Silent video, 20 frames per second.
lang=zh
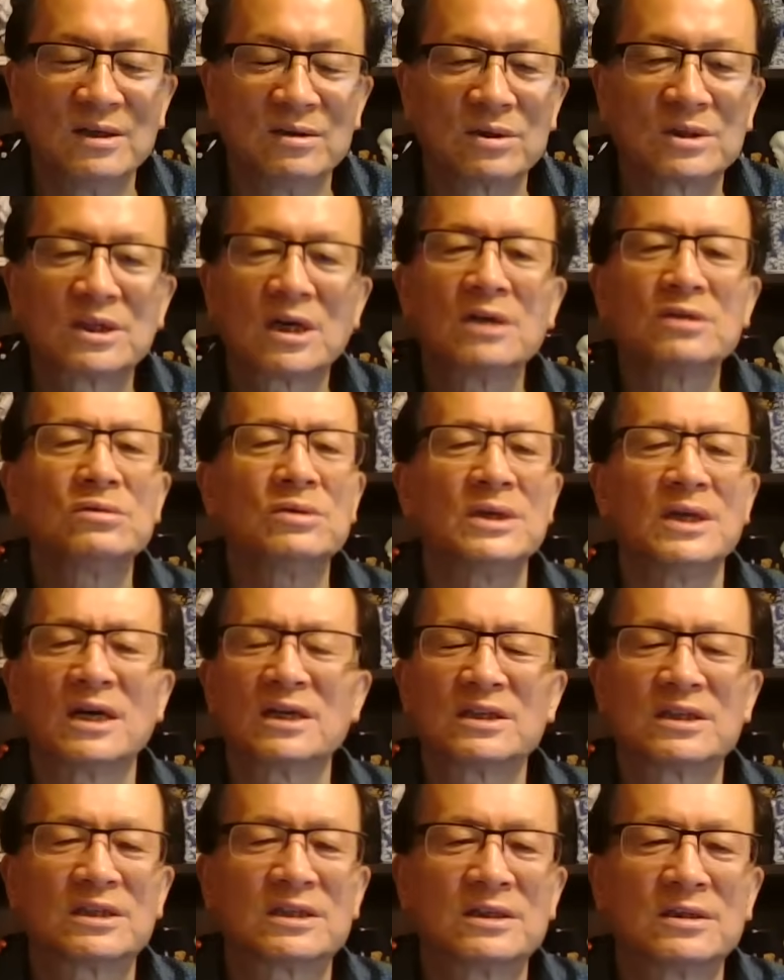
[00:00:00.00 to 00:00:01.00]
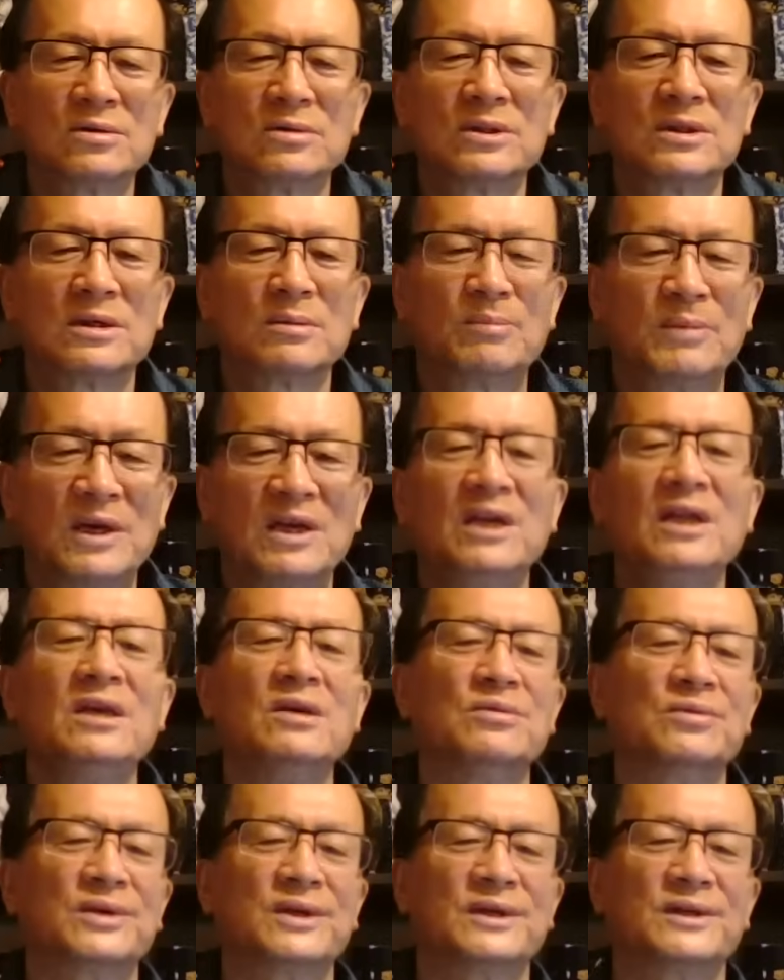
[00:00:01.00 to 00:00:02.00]
就张学良是就是被利
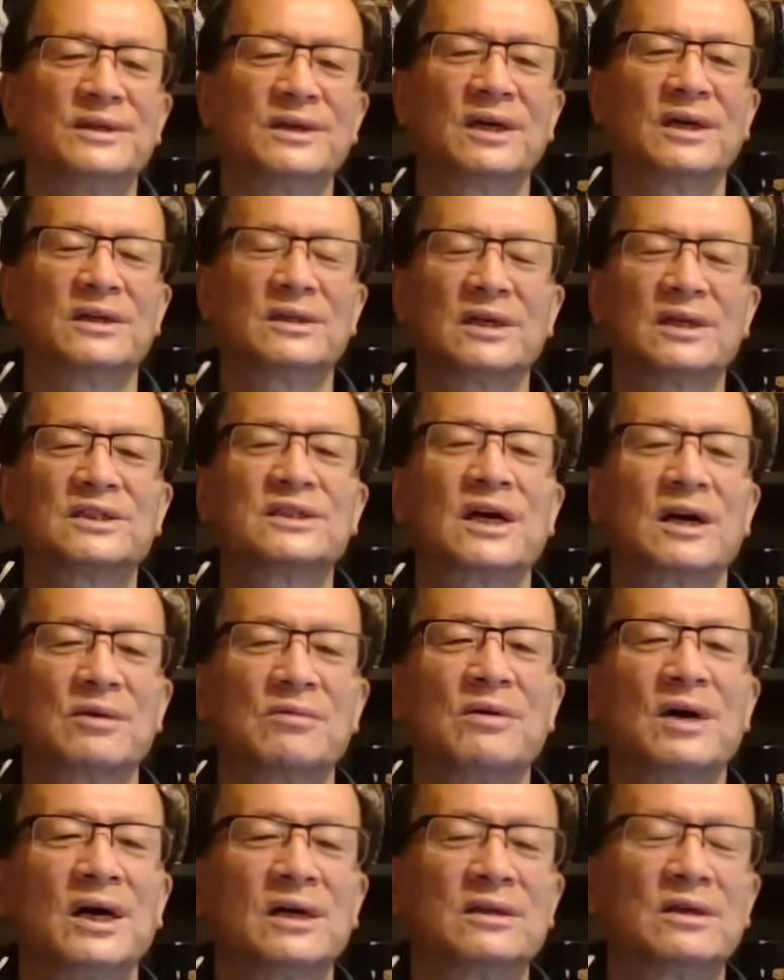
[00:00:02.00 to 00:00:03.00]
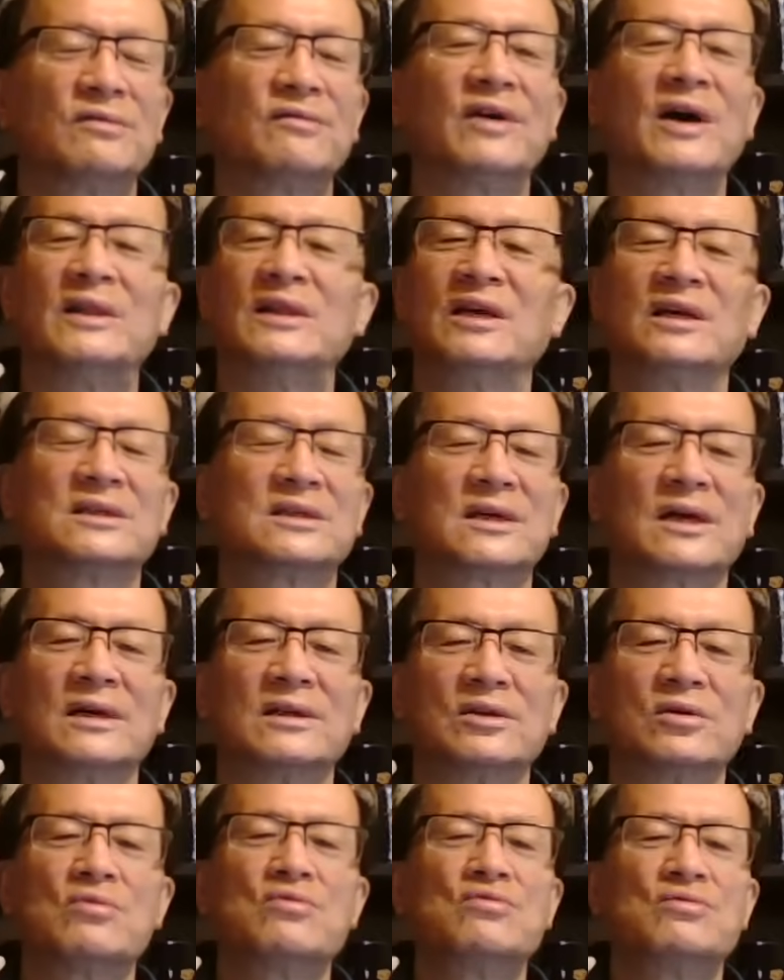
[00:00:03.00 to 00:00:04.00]
用了啊，他傻瓜，他晚年是
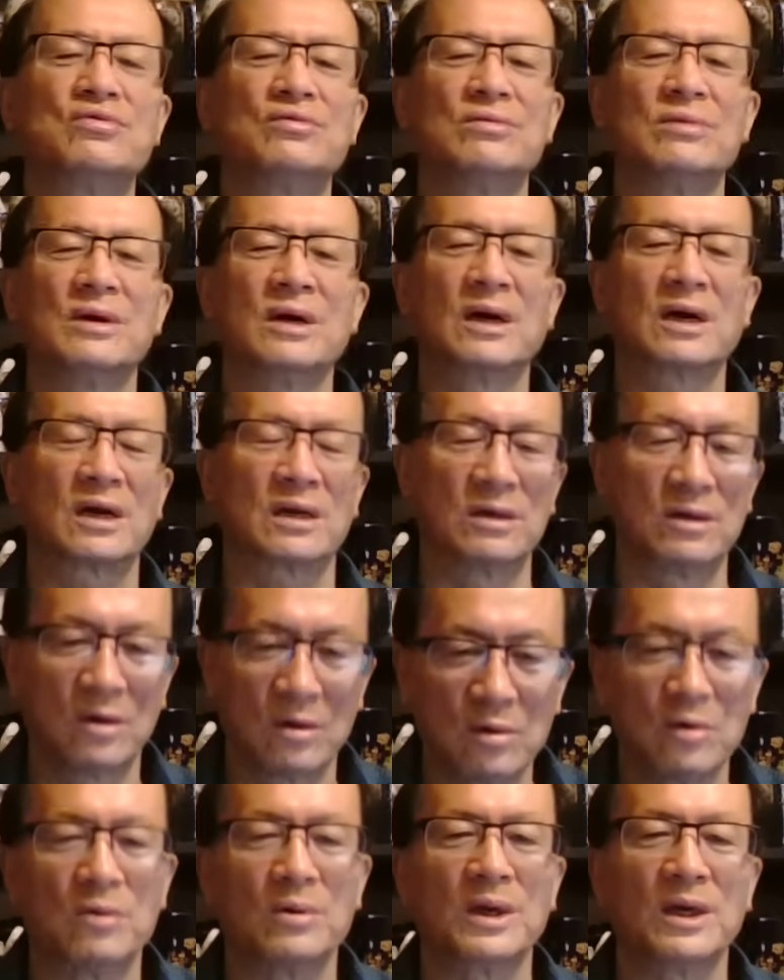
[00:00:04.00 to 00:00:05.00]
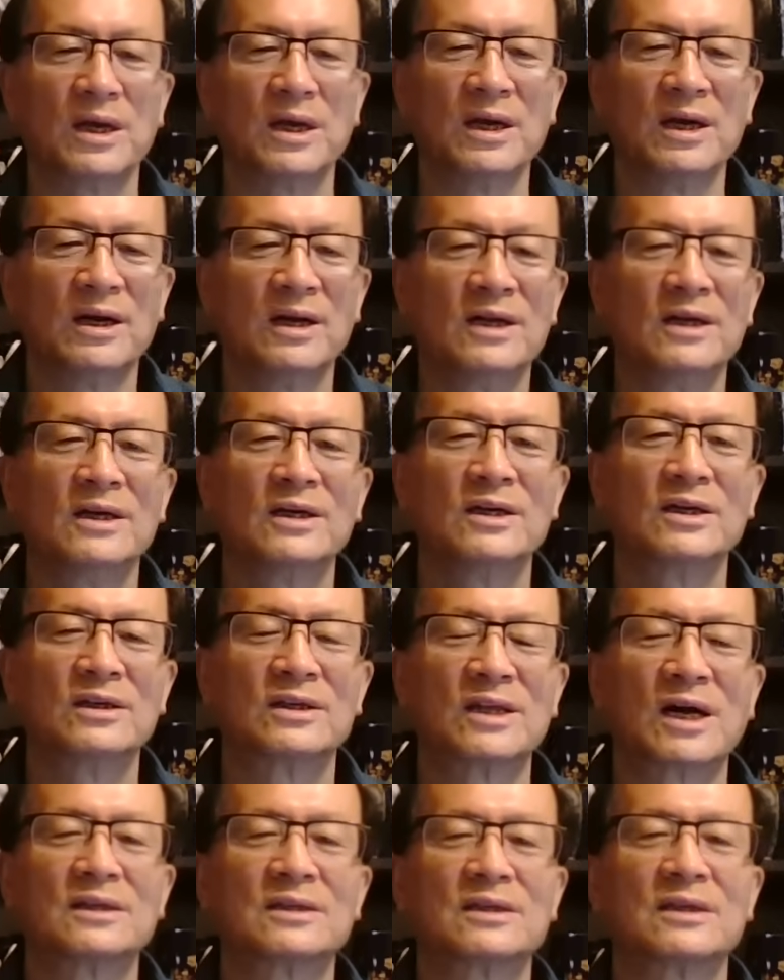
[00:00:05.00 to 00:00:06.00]
很痛苦很后悔。
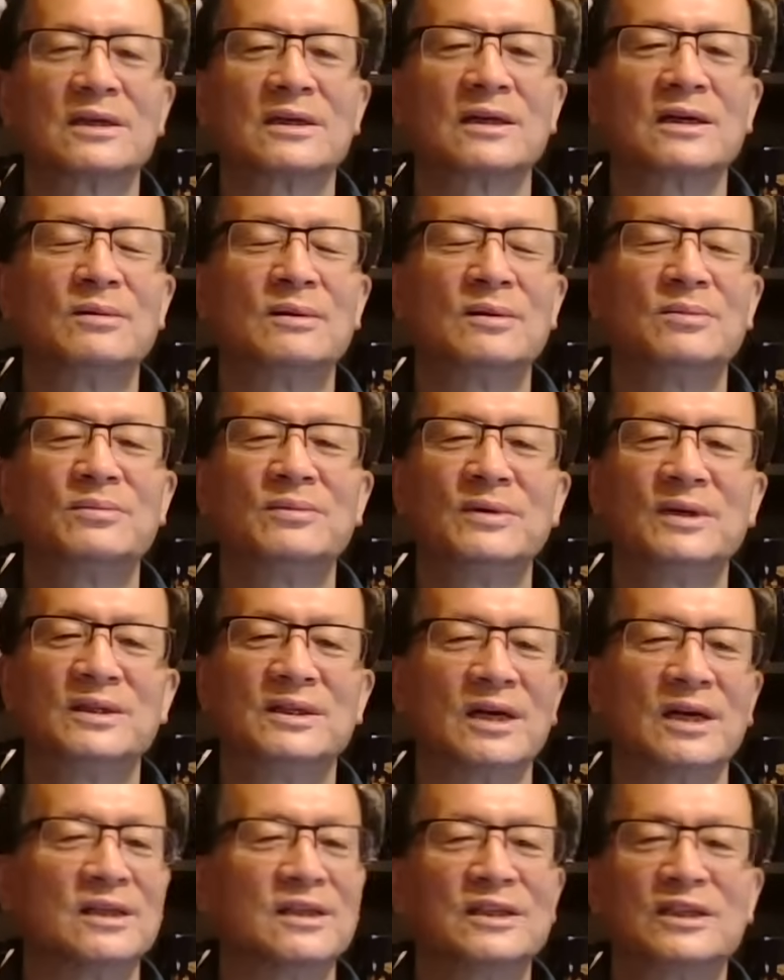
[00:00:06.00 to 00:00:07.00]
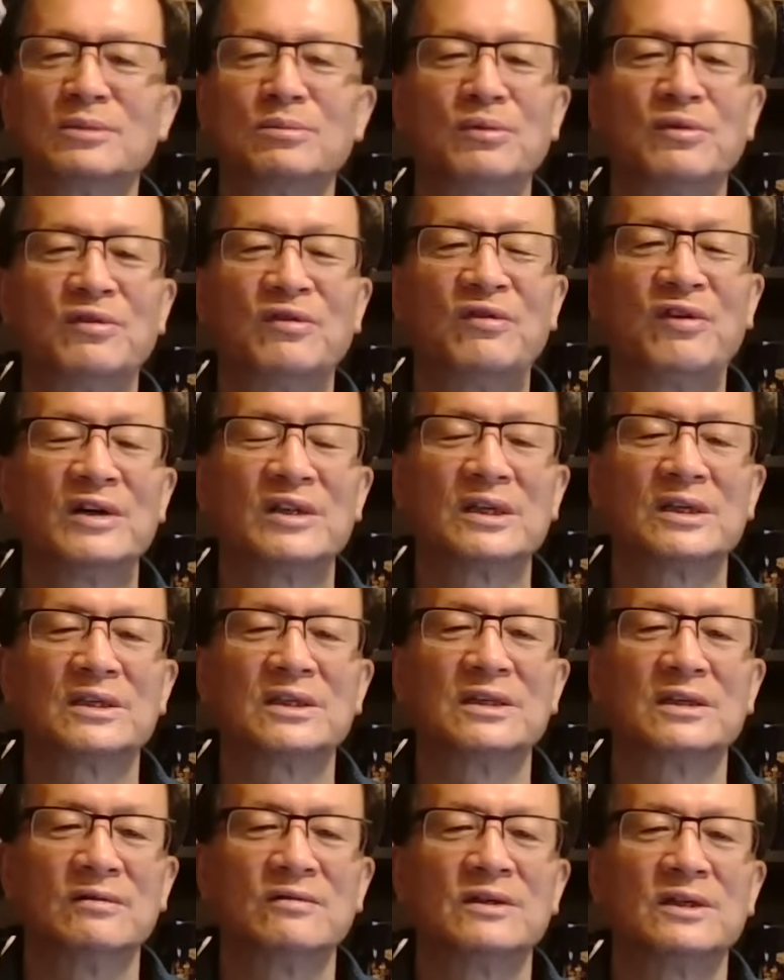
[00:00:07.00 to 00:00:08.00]
但是蒋介石不放的
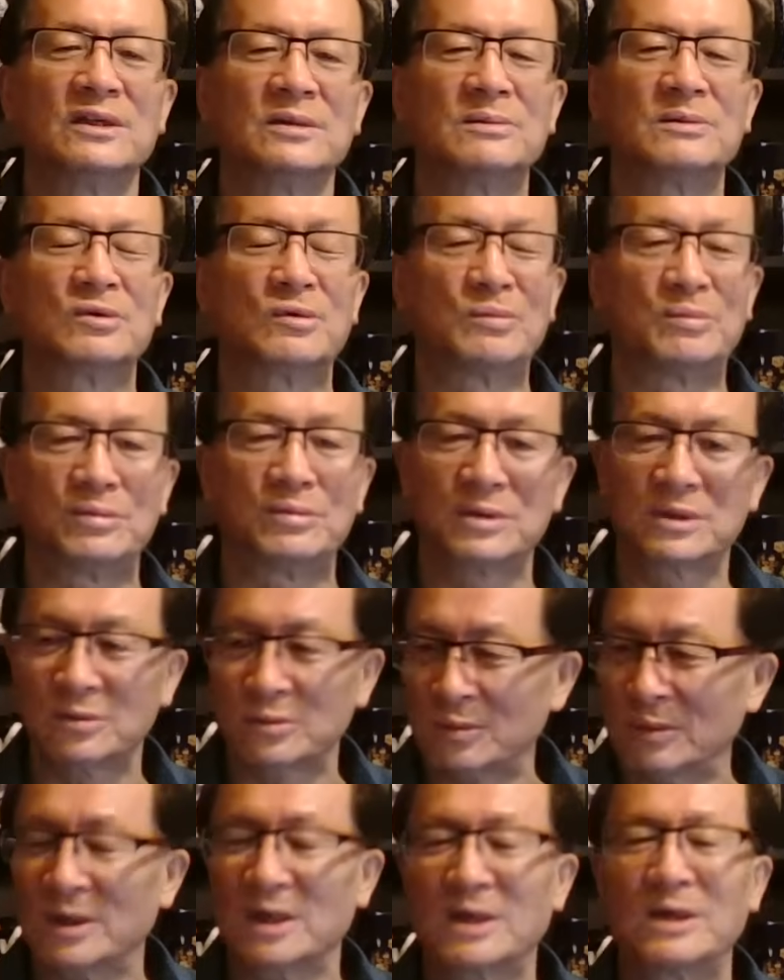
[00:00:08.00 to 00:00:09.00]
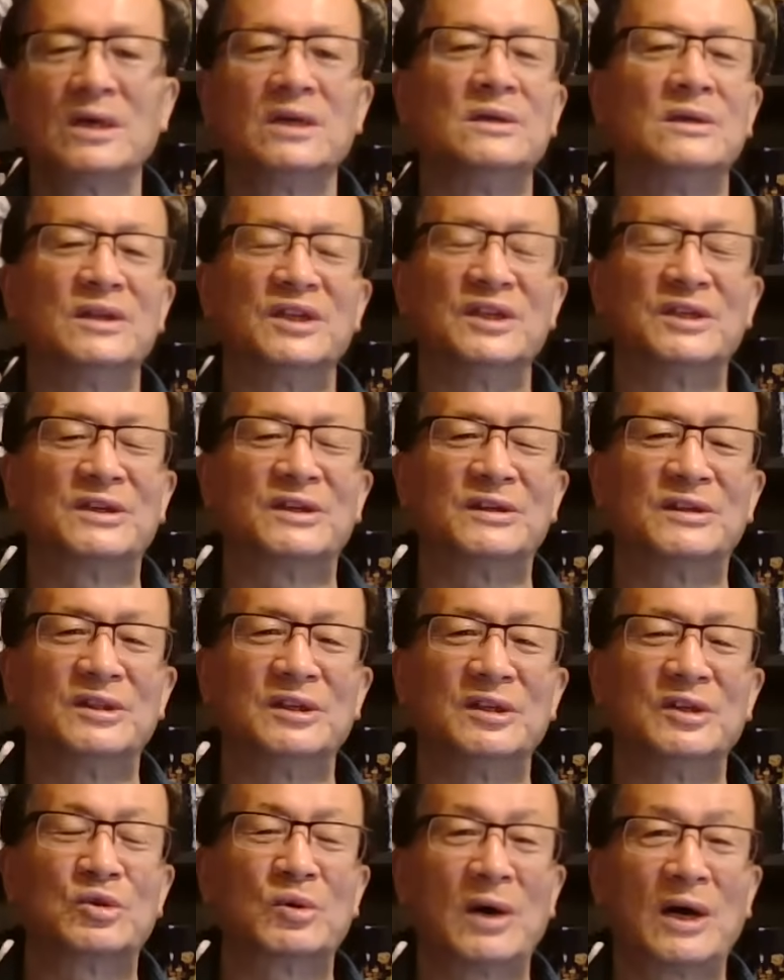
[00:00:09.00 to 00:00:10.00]
是因为什么说不是我个人的事，
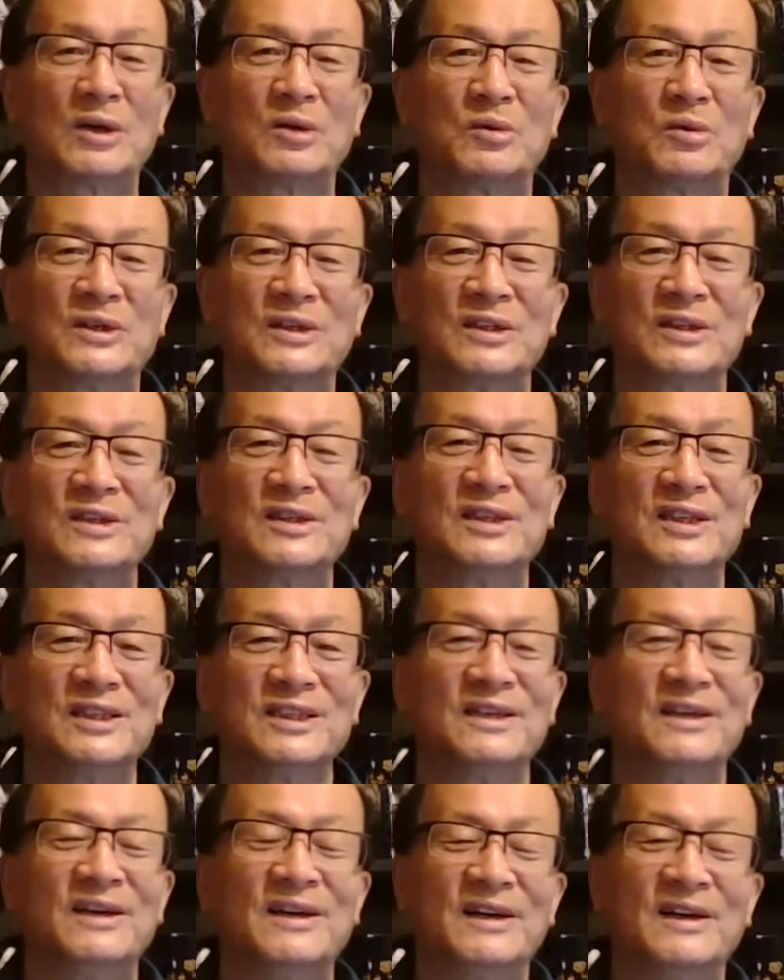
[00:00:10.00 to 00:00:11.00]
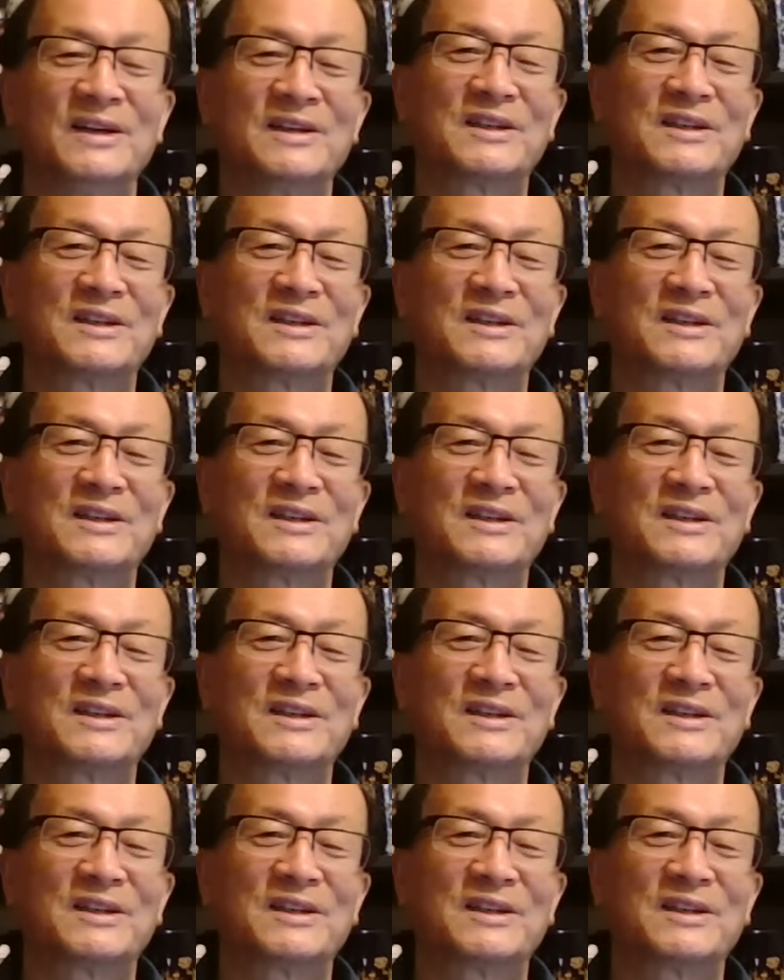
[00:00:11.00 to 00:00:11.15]
你抓了我生气。